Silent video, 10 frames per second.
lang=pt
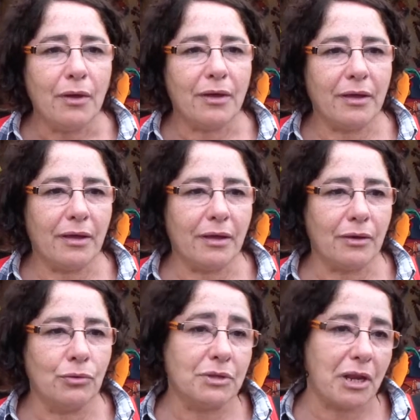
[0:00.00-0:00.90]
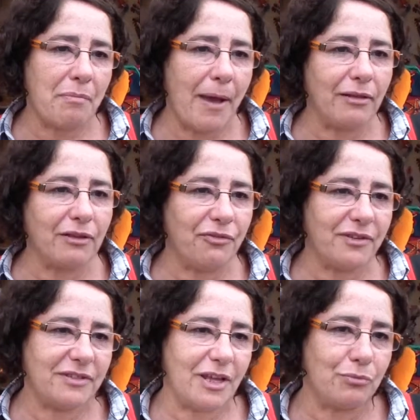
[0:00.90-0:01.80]
e o trabalho que
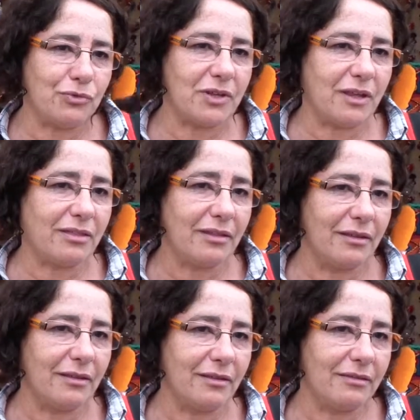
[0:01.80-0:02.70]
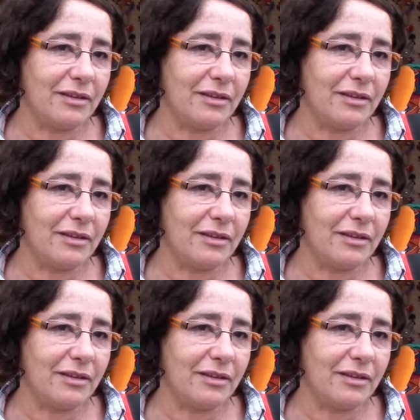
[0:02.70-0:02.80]
fazemos é de,